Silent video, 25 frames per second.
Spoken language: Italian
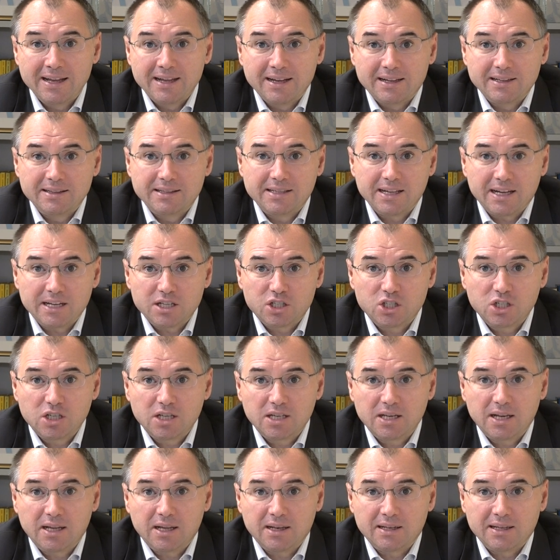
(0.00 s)
di
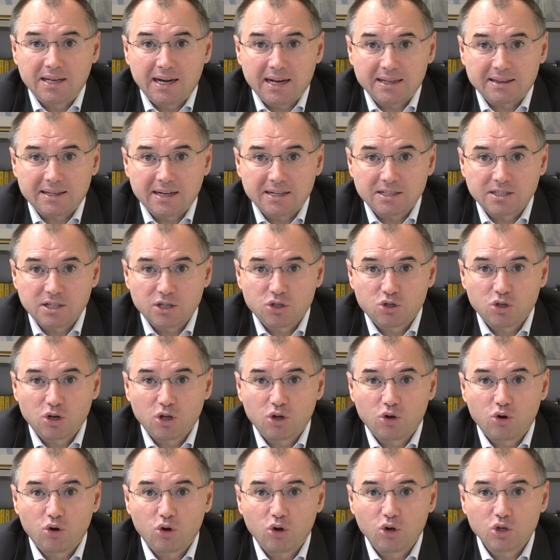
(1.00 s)
agire nella transizione
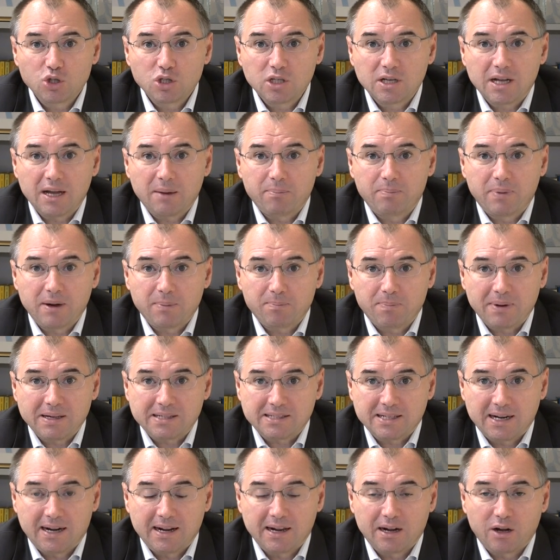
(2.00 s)
ecologica per
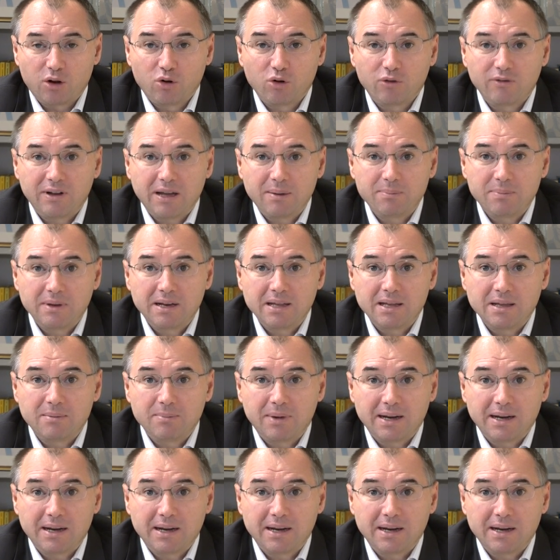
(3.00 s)
passare alle rinnovabili in